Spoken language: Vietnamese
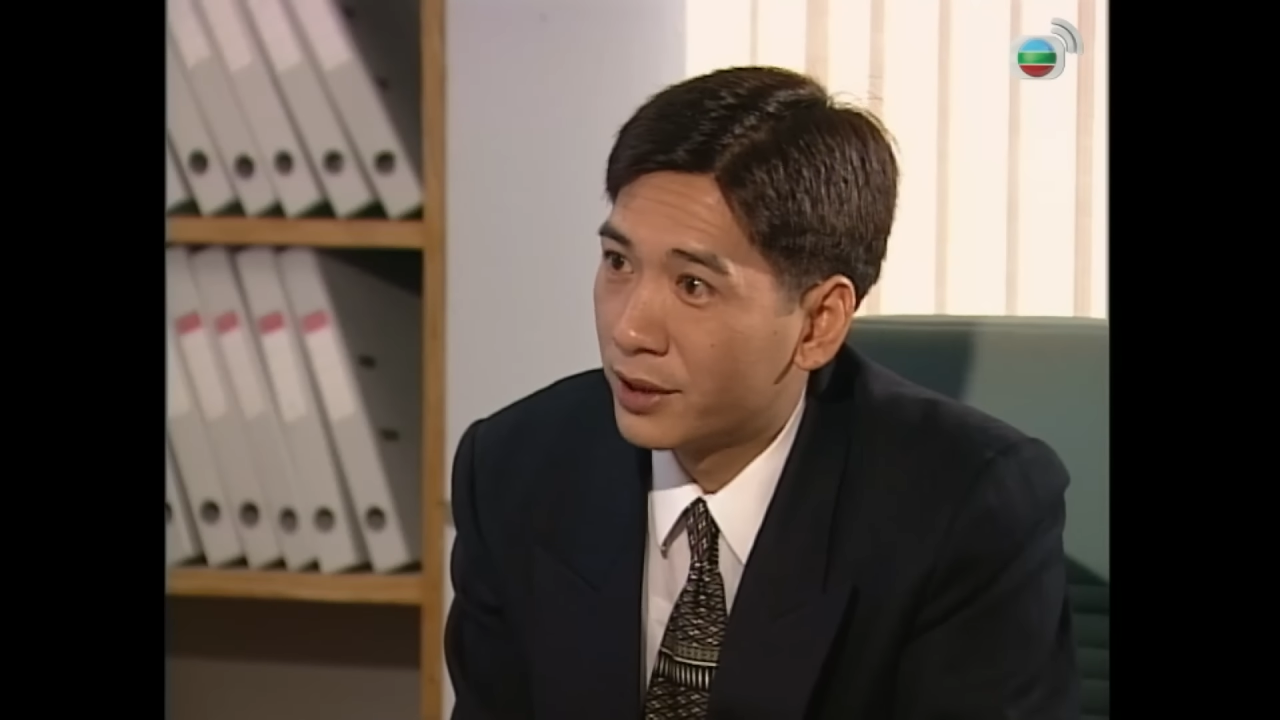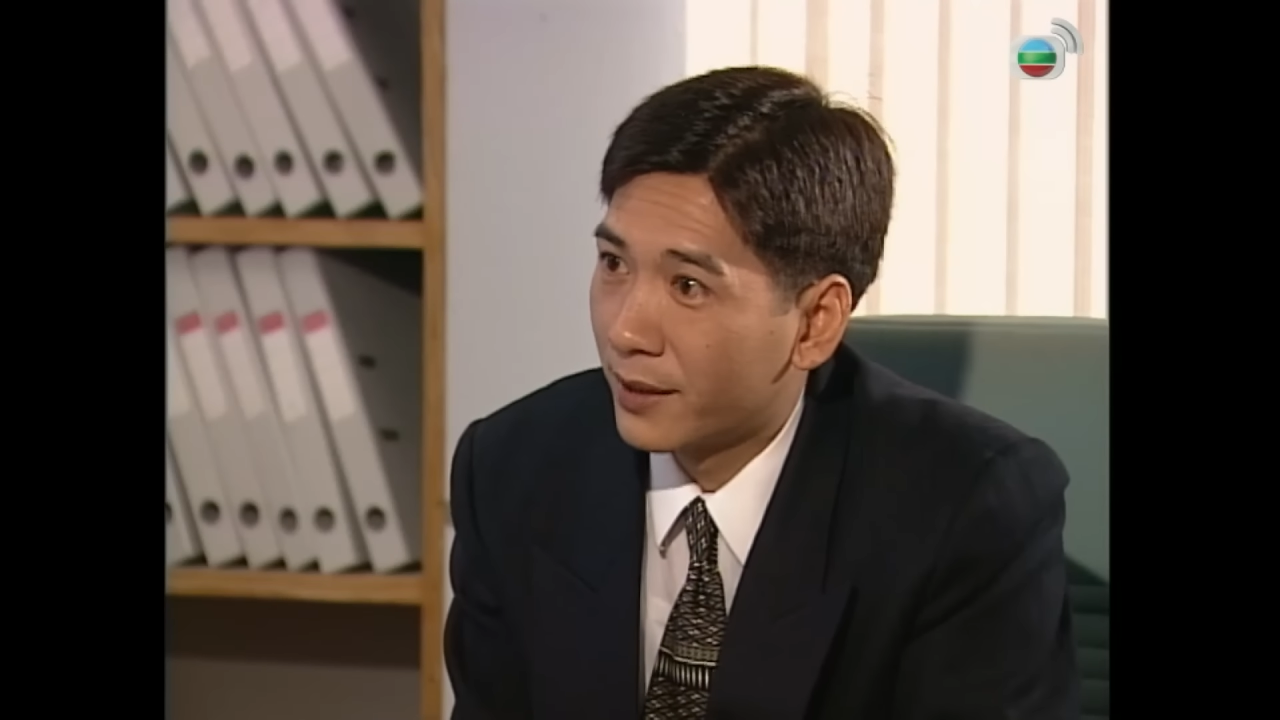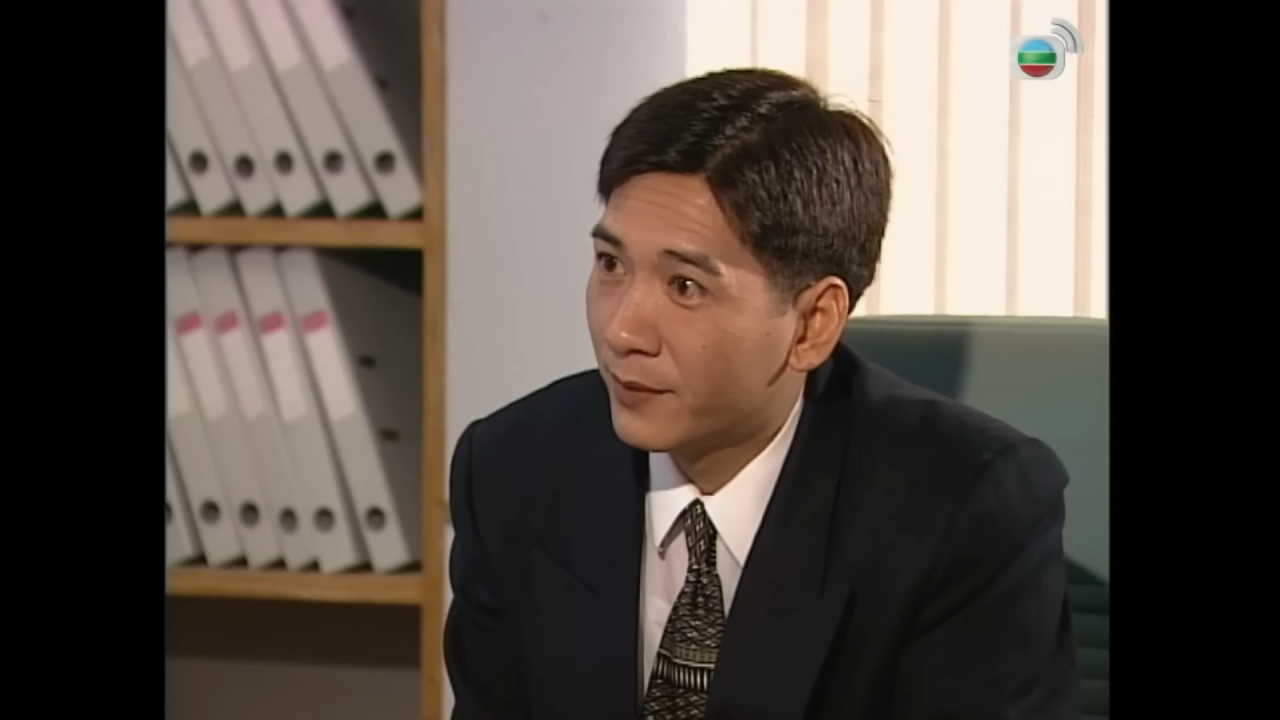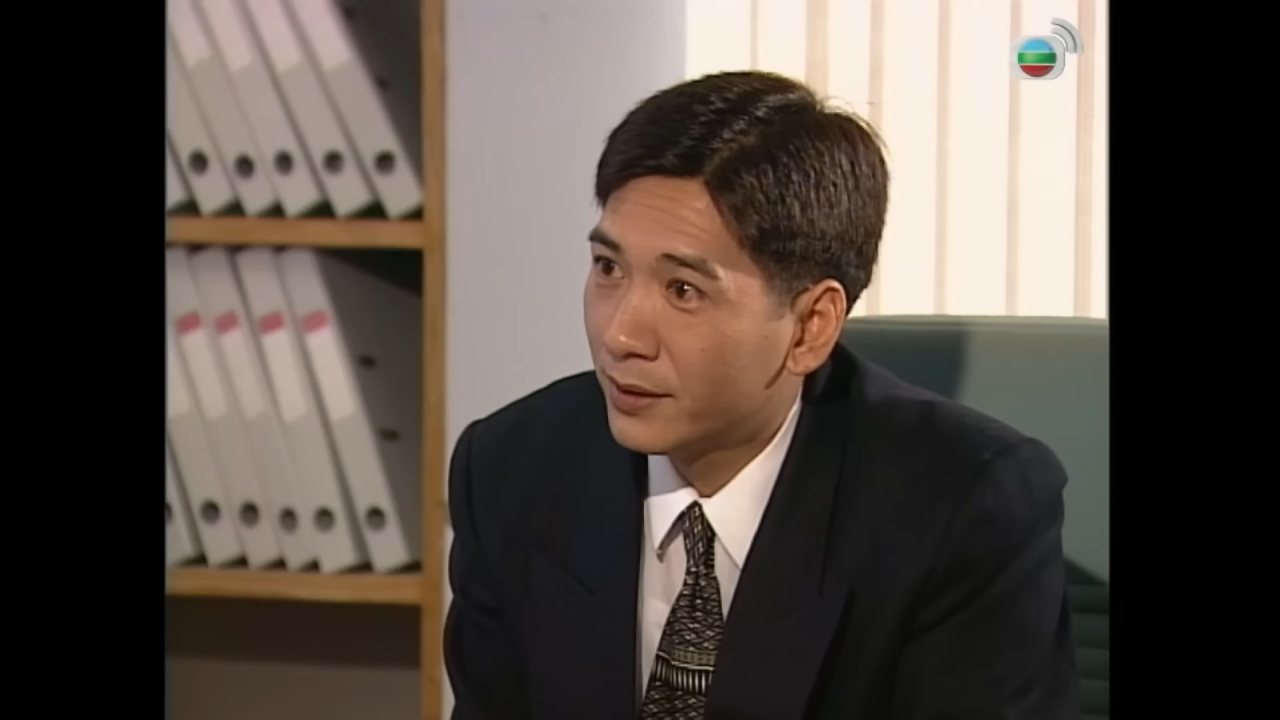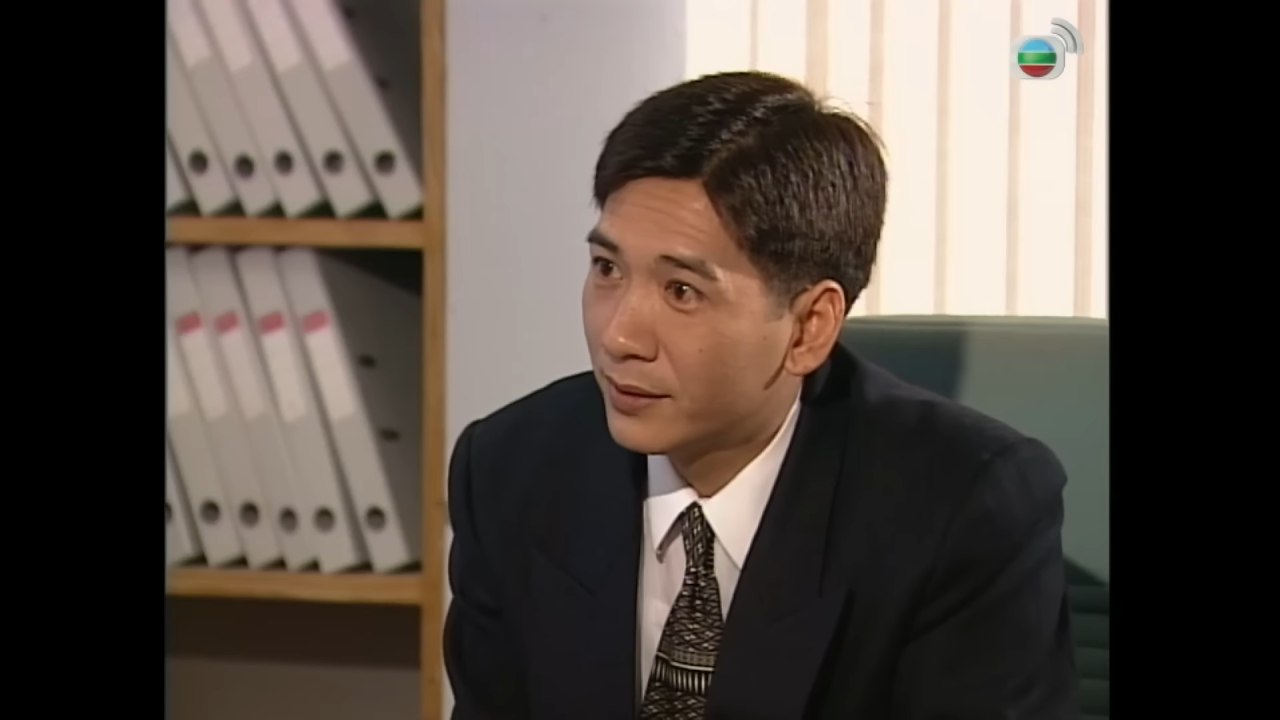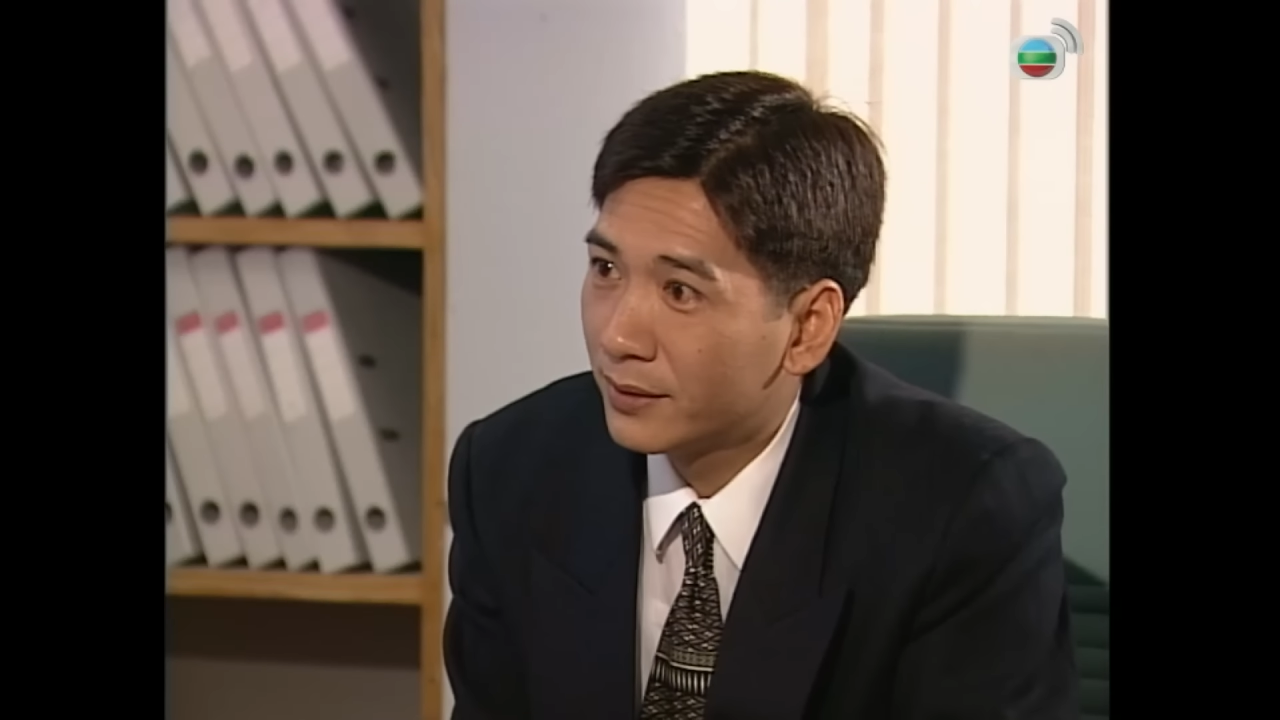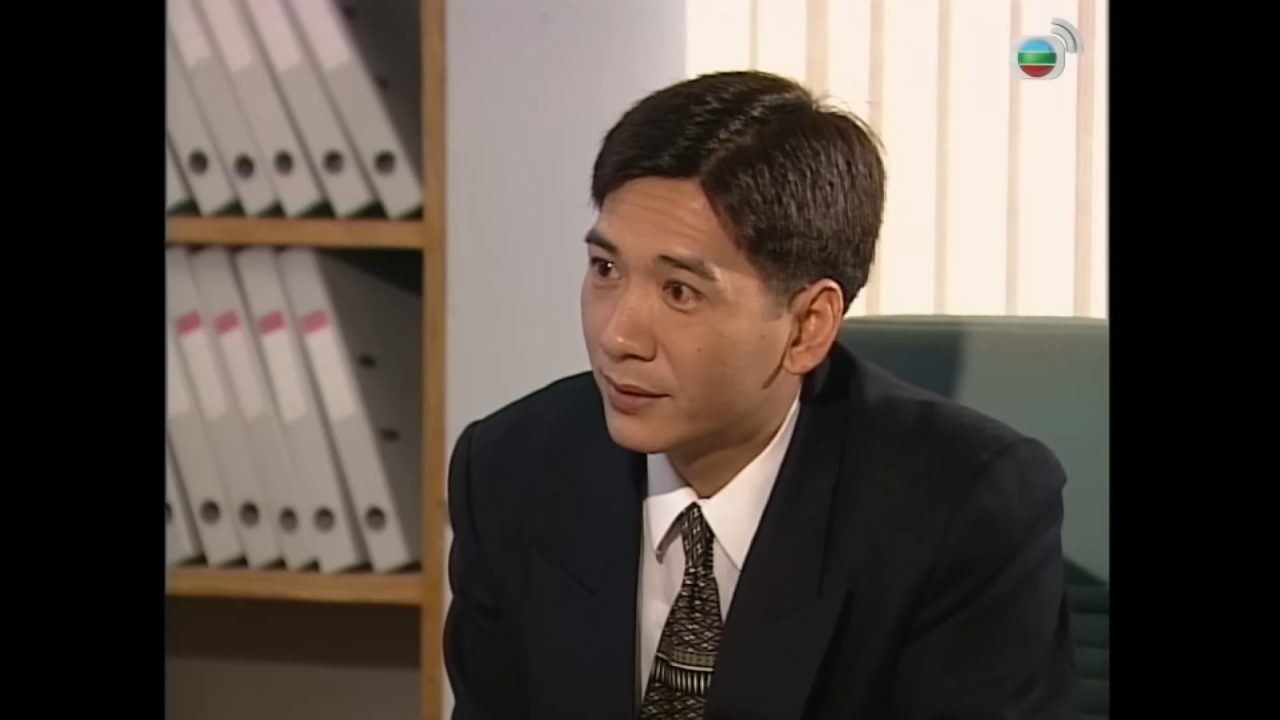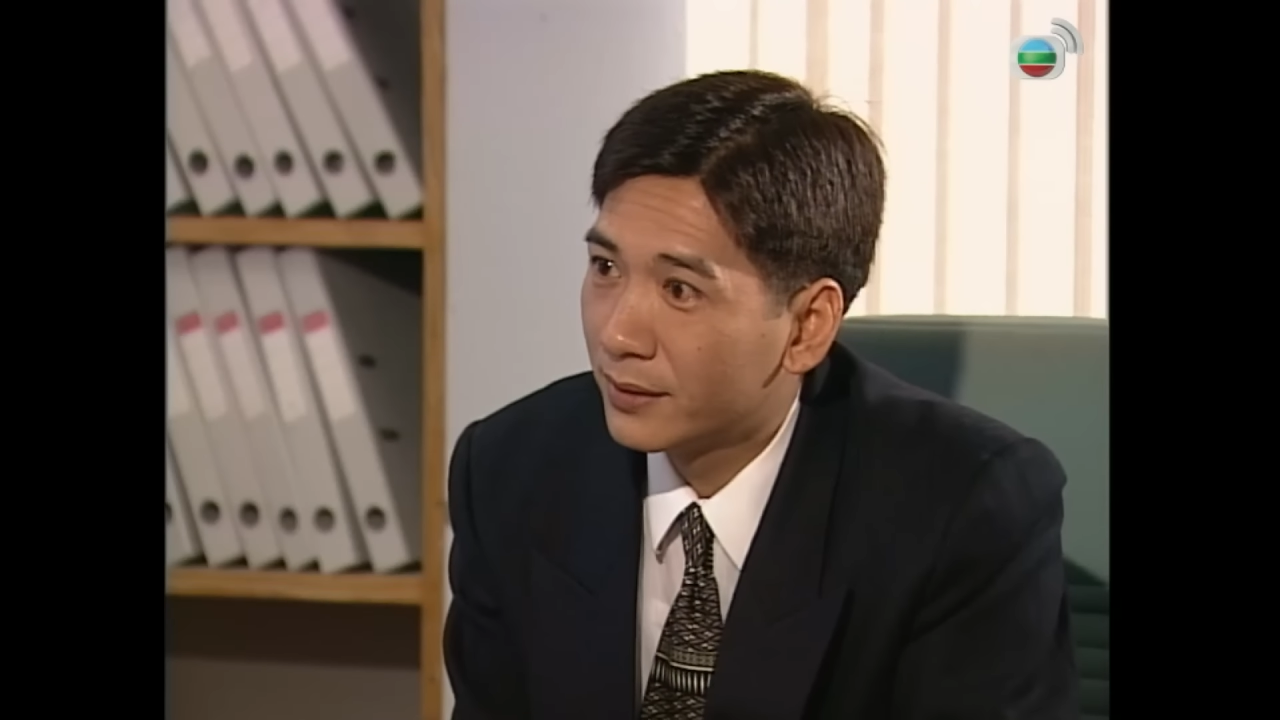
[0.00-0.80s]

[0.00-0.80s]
Đáng sao chứ